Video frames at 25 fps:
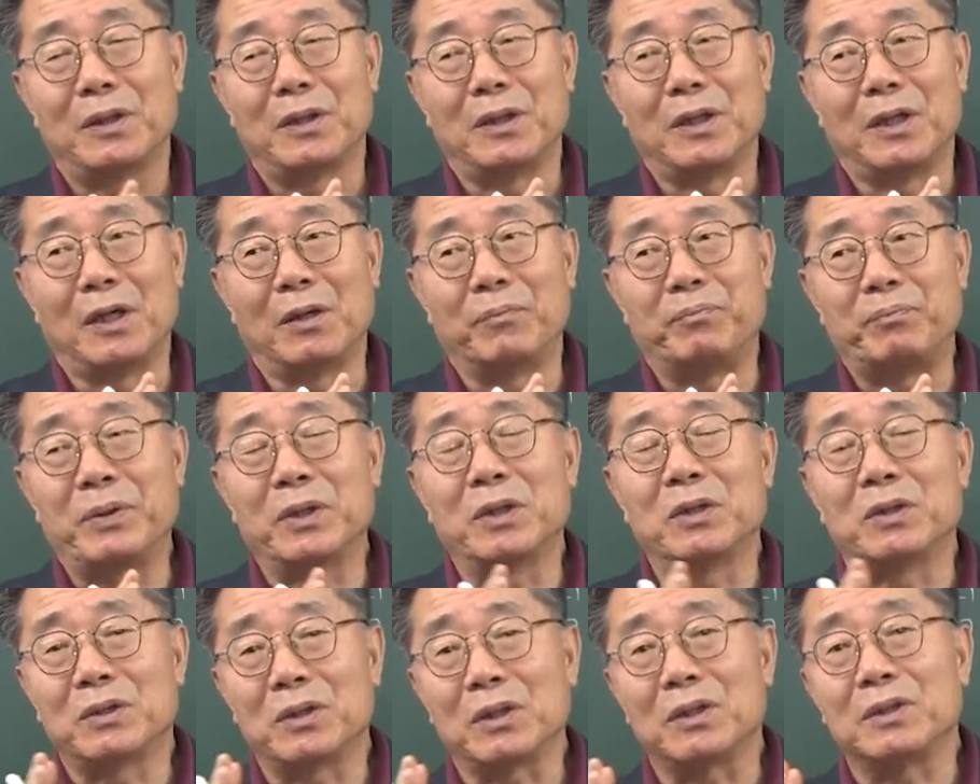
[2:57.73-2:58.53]
아,
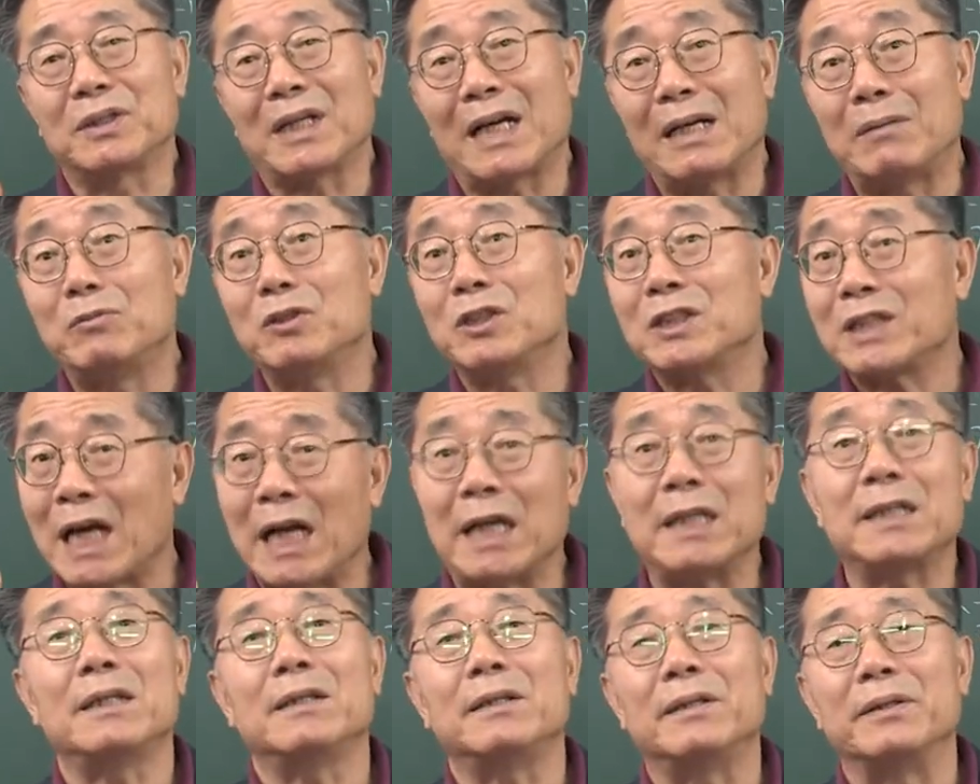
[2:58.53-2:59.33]
비극적인 삶을
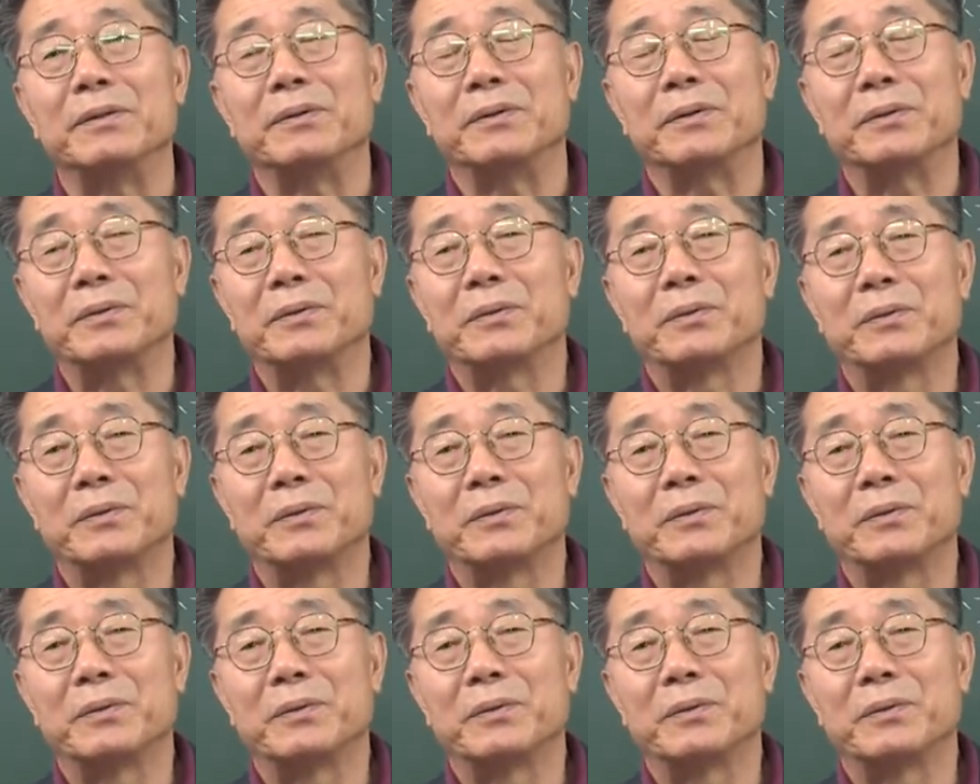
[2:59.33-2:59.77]
살게 돼요.